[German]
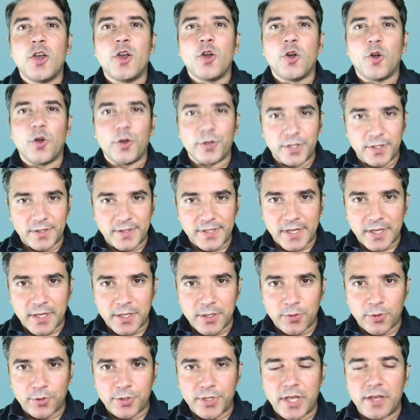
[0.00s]
Heute zeige ich
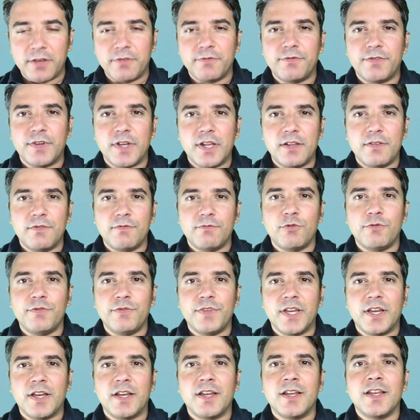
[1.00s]
euch einen Fall, wo
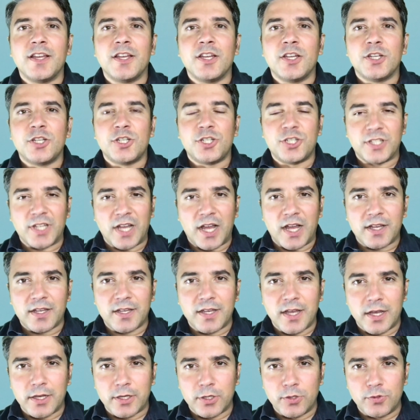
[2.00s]
wir stark
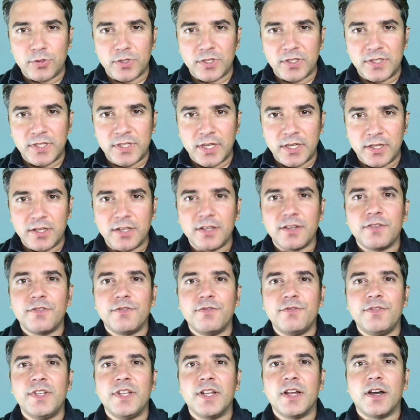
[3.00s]
kariöse Zähne
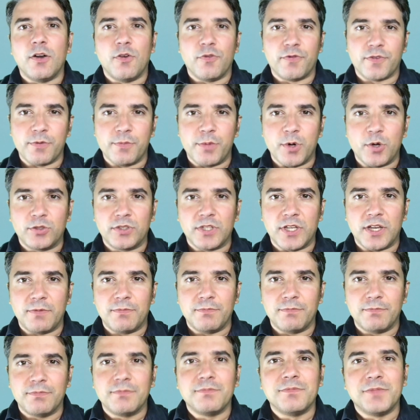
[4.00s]
wieder aufgebaut
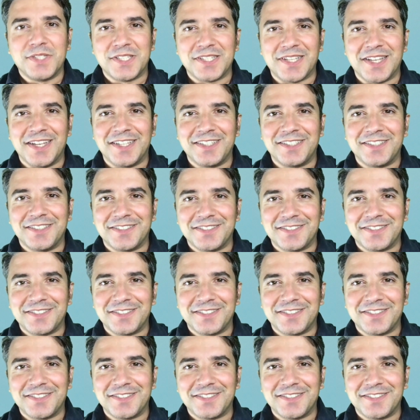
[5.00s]
haben. Bis gleich.